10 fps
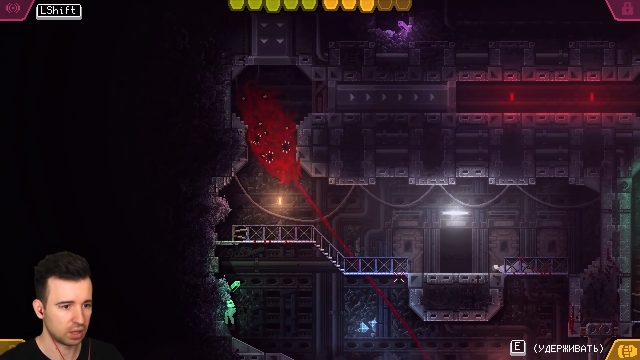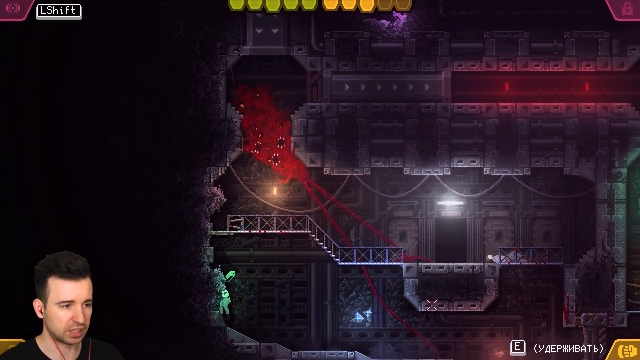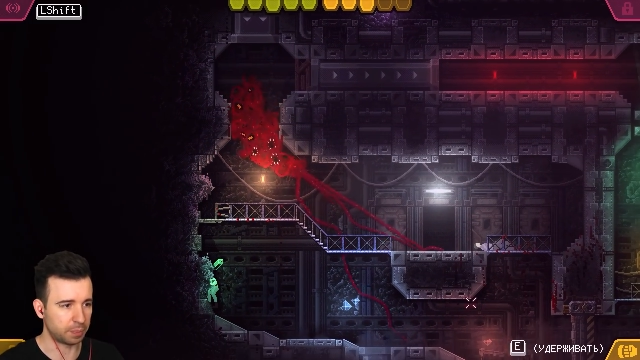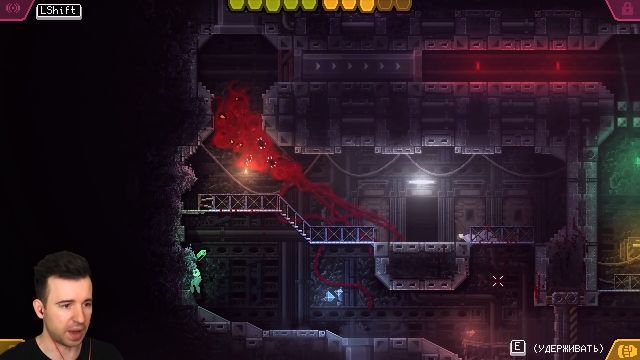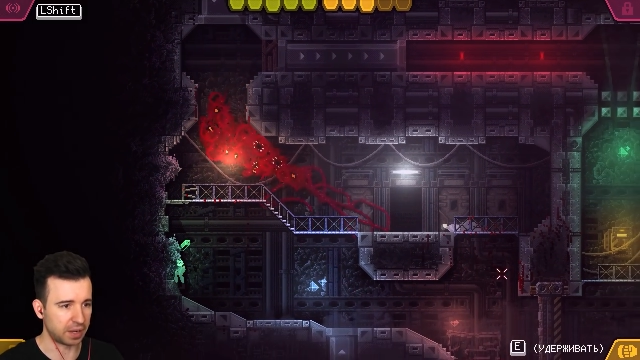
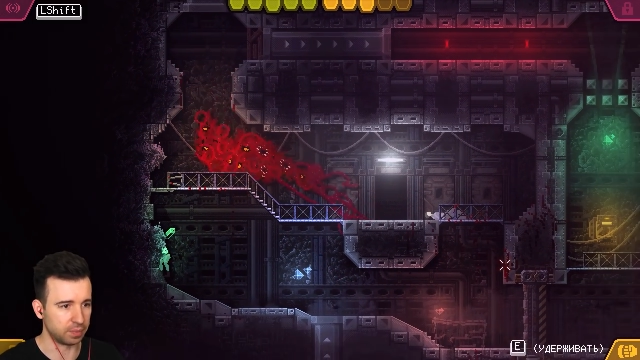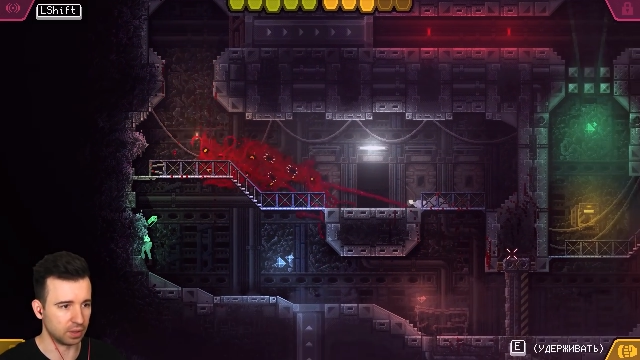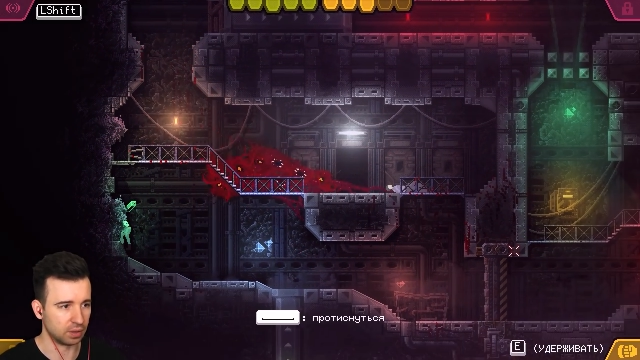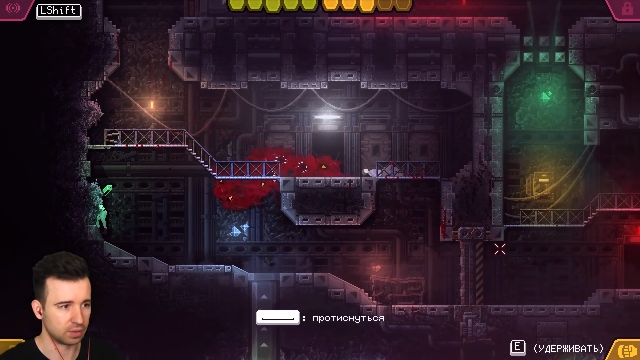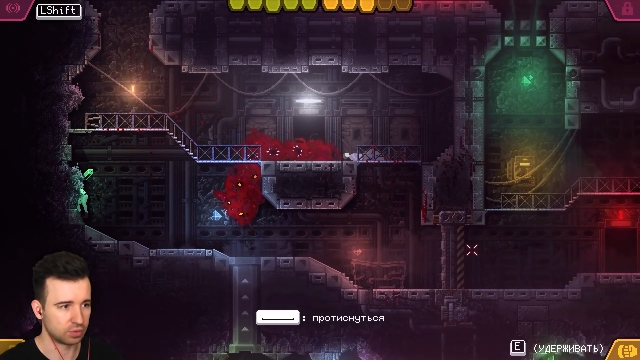Это парень
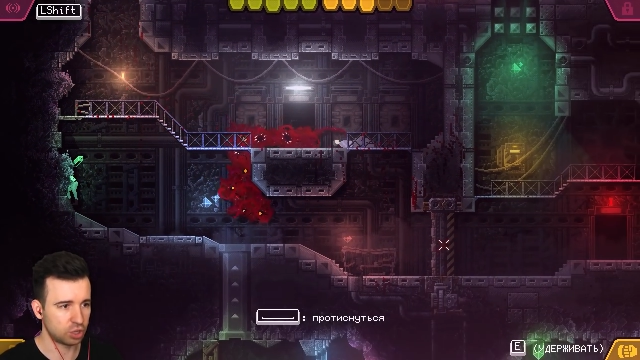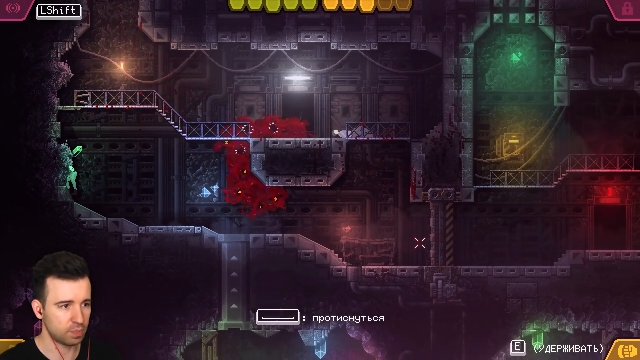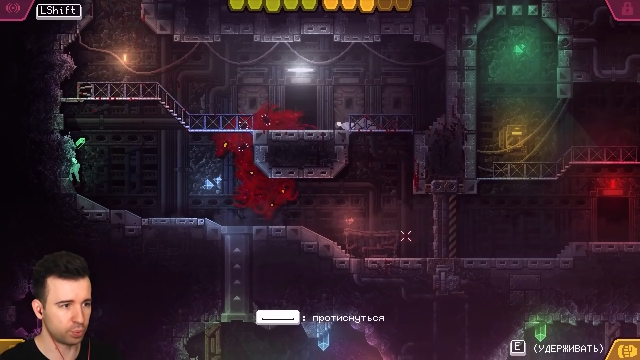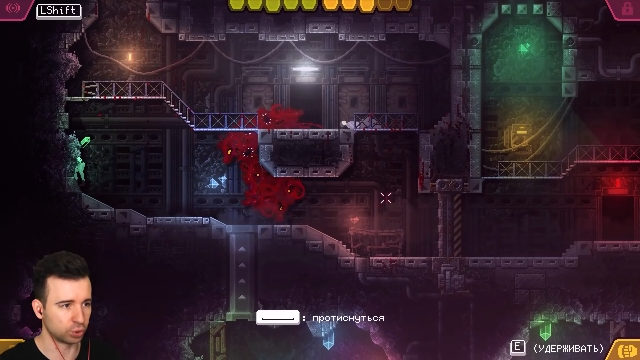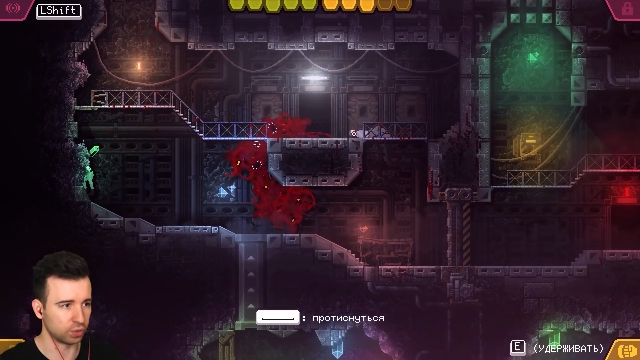был. Че
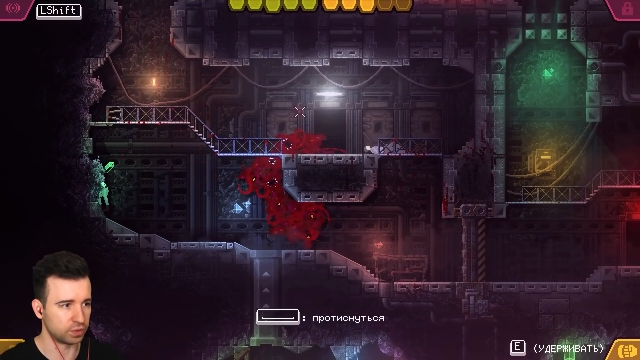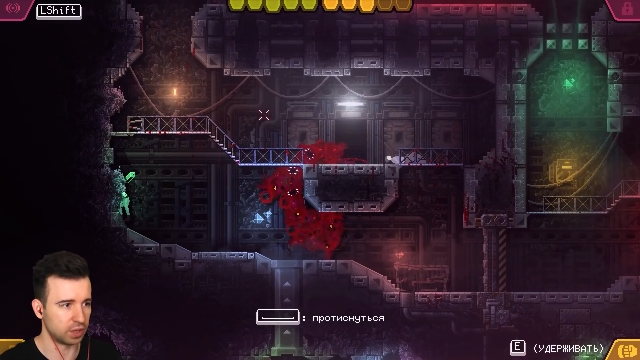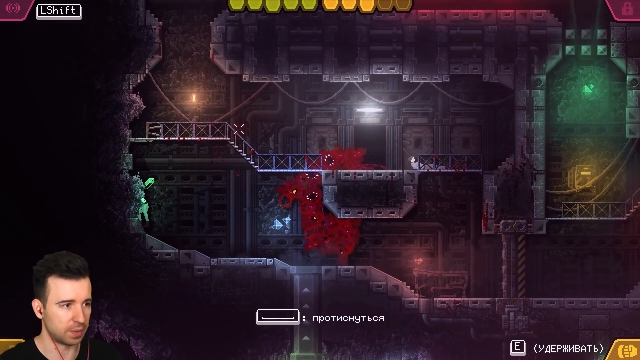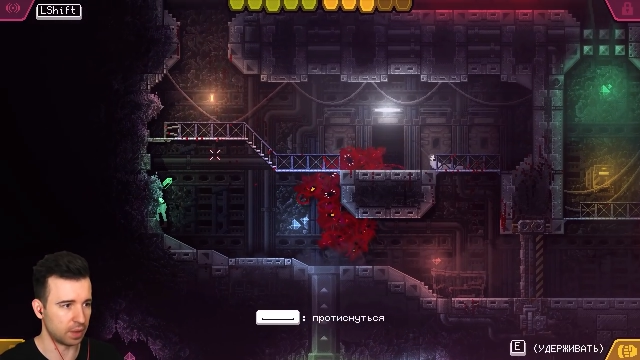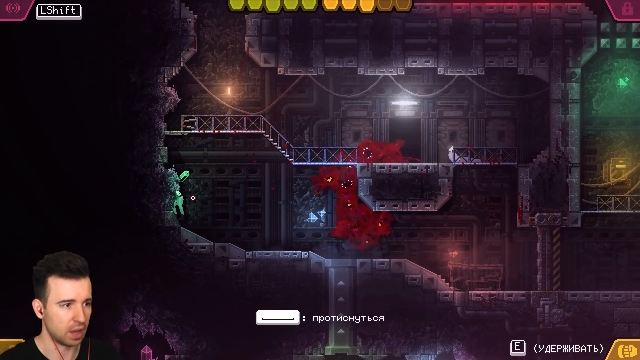я путаю все
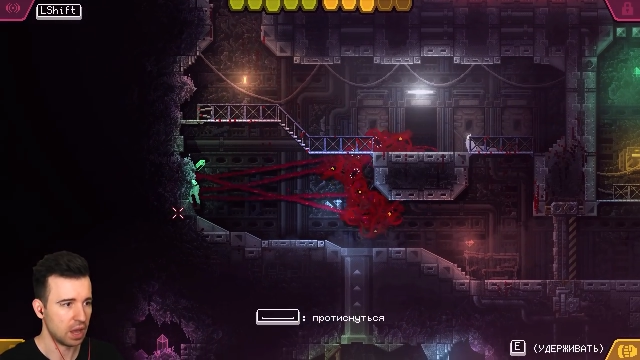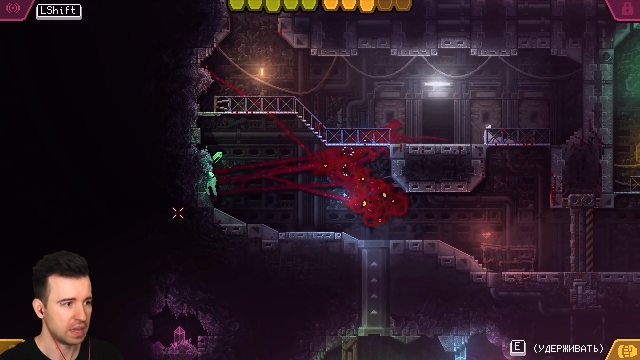время?